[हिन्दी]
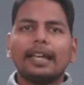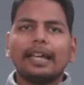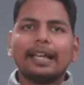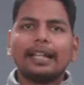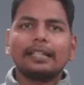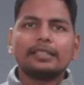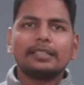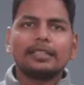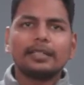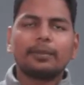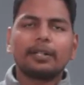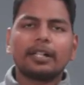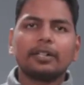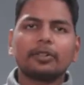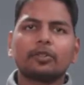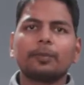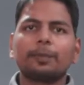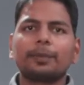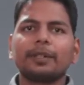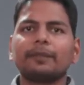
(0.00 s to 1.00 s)
एल
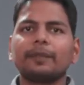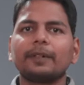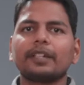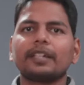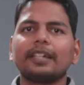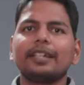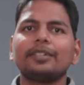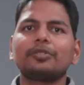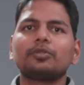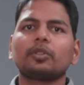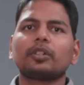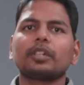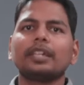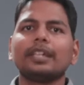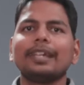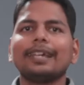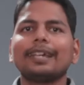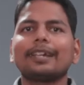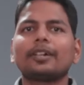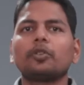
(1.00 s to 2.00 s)
ब्रांड को प्रीफर किया जो
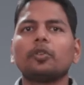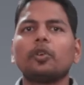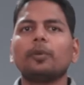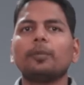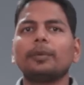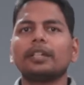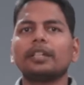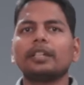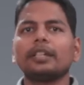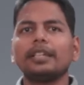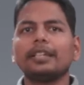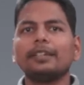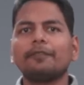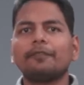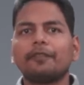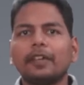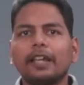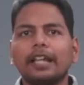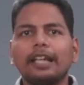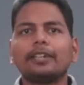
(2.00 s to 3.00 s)
कि एक कॉमनली
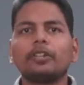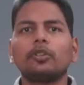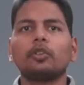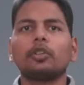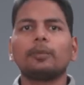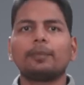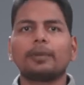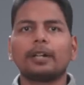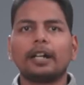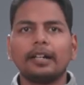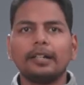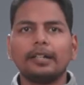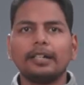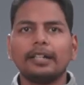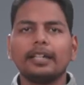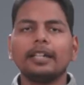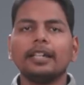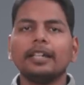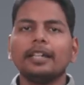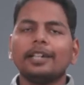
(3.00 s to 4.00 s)
वेल नोन ब्रांड
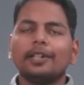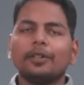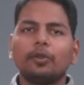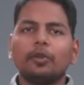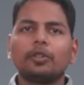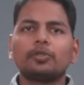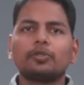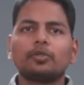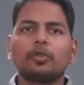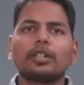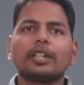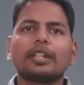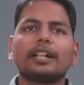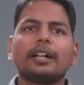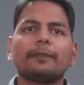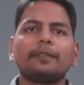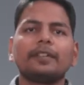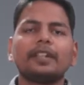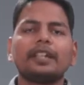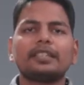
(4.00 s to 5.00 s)
है और जो कि
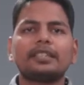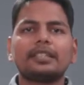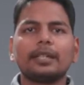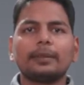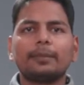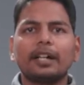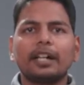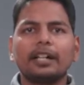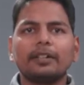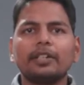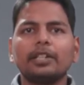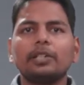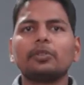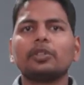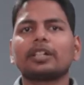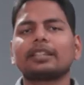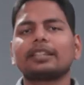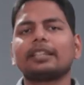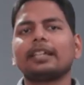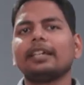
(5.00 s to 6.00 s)
काफ़ी अच्छी ब्रांड वैल्यू
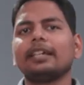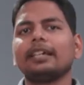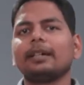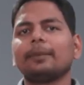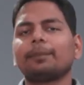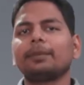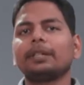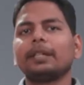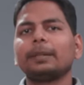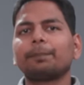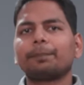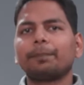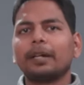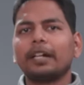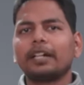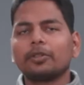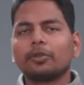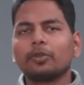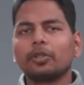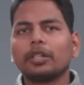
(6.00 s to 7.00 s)
रखता है अपने
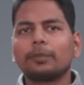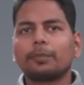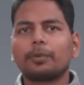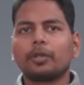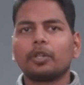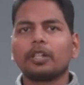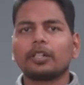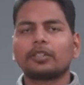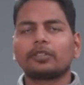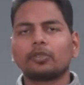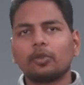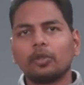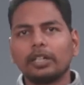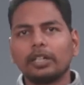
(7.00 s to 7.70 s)
पर्टिकुलर प्रोडक्ट्स को